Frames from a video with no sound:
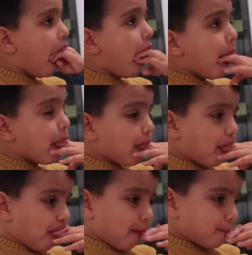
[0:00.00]
Tu le mets le
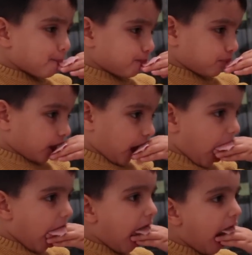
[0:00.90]
jambon
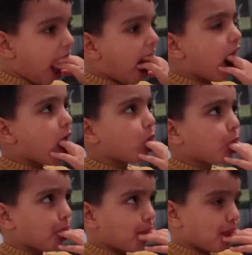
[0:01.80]
Tu
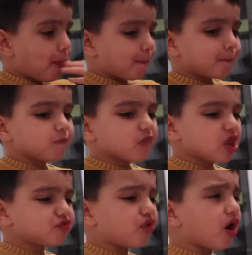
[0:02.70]
le mets là
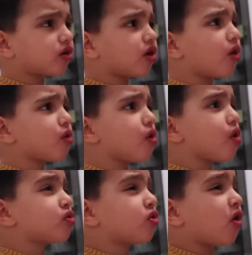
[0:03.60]
le bois go
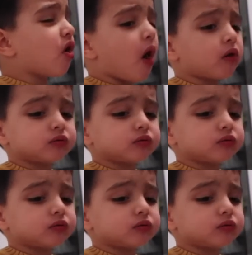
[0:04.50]
go go.